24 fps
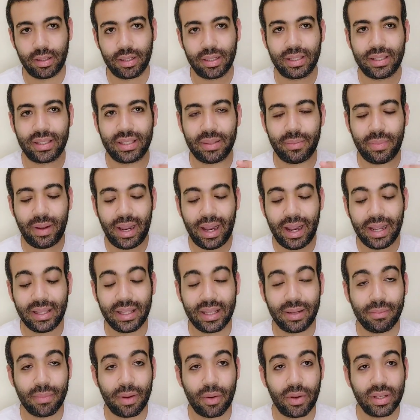استبعاد
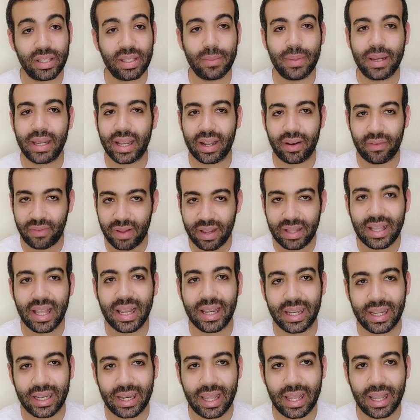المواسم اللي كان فيها
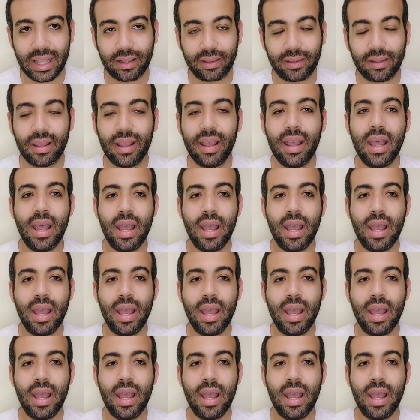تاجيلات